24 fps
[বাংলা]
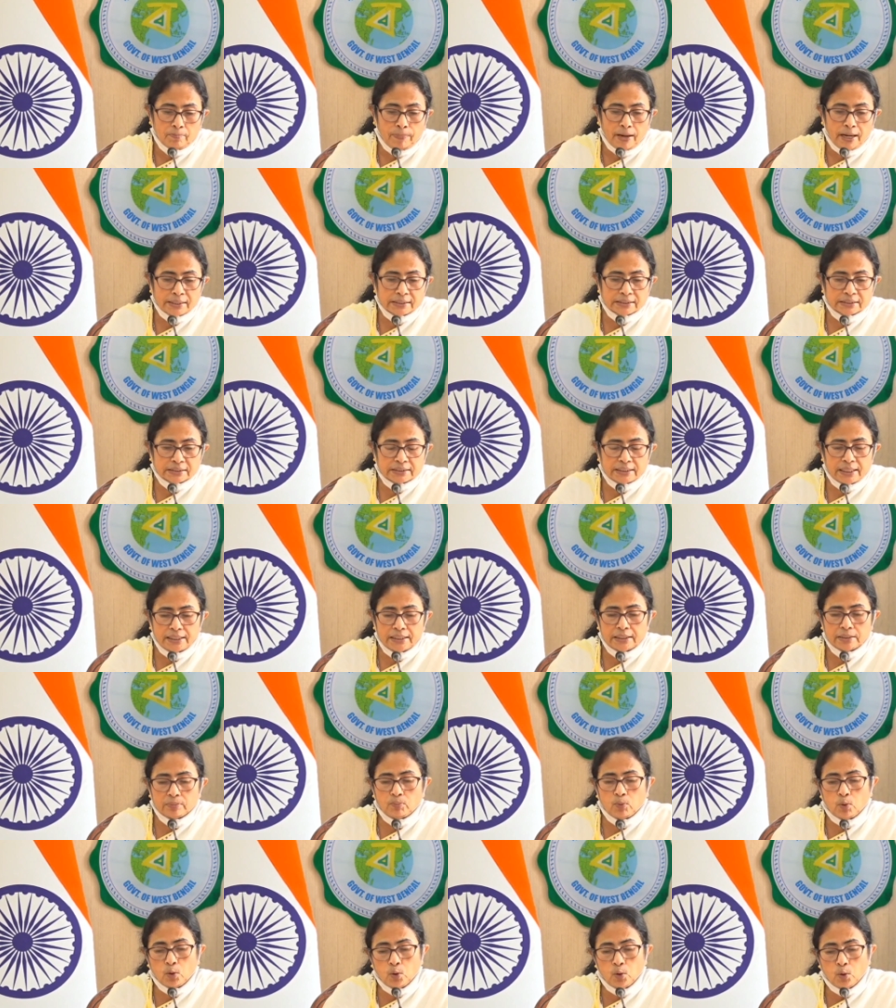পাঁচ তারিখ
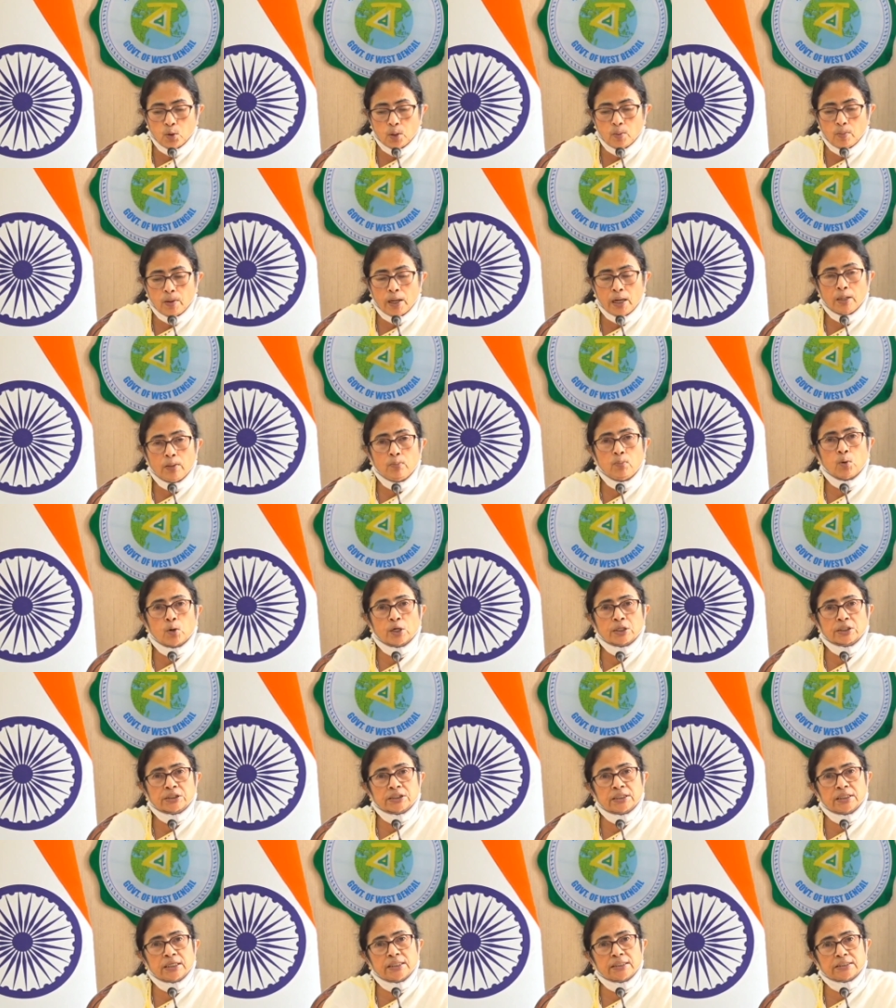মঙ্গলবার
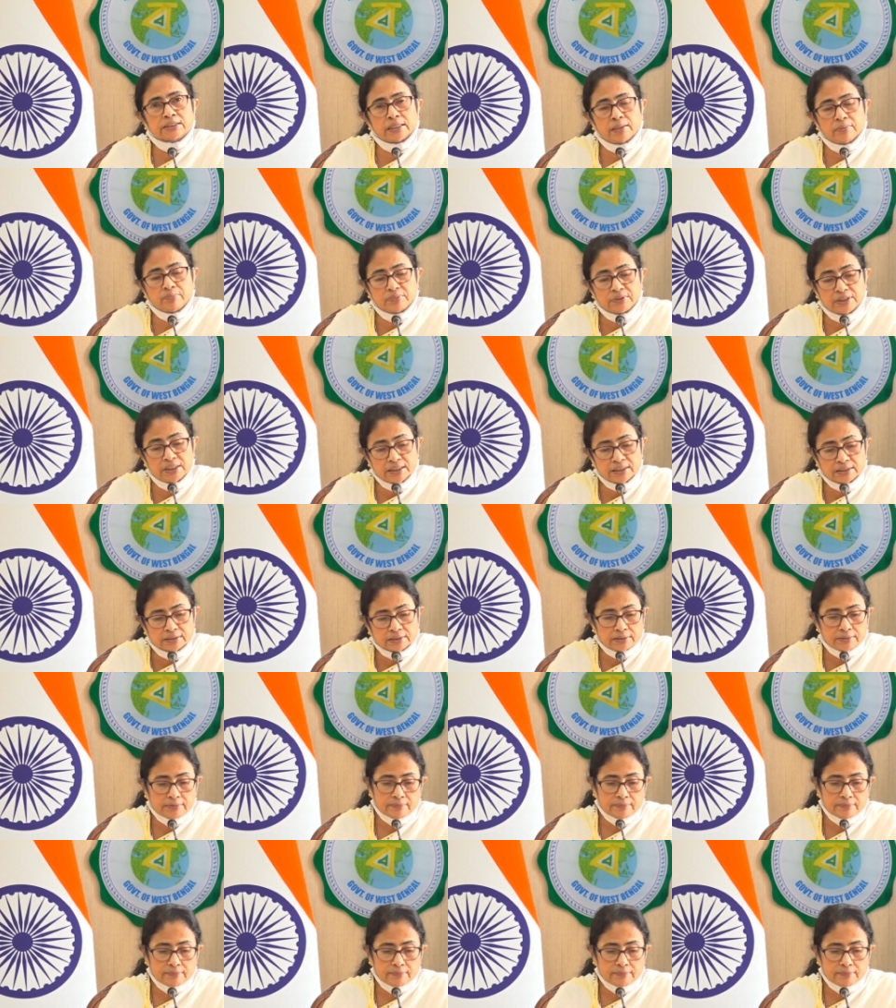ভোকেশনাল সাবজেক্ট